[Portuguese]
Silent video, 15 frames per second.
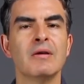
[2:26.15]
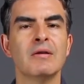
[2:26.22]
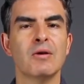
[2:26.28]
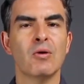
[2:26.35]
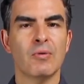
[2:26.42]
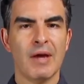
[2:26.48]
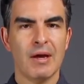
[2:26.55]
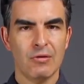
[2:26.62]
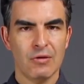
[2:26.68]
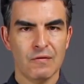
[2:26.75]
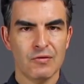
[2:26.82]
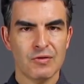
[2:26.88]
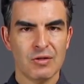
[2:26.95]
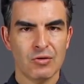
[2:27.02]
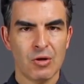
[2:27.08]
que eu quero que
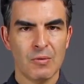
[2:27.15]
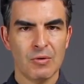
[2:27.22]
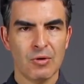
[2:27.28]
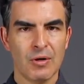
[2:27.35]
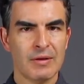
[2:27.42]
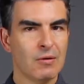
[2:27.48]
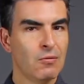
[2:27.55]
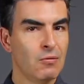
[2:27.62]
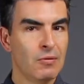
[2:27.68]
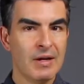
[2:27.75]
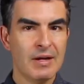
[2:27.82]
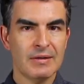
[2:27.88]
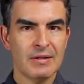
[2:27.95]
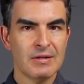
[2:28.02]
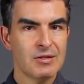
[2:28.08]
você tome nota com
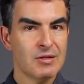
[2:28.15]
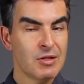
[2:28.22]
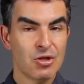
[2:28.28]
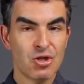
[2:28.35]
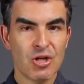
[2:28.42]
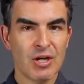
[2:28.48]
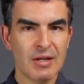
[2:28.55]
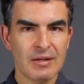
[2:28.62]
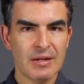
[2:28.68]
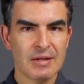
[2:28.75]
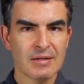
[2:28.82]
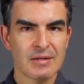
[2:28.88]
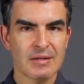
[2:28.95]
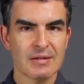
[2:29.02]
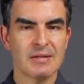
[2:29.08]
letras
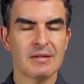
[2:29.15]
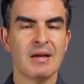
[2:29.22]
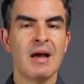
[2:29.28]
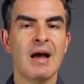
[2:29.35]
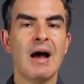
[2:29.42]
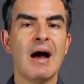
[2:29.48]
gigantescas.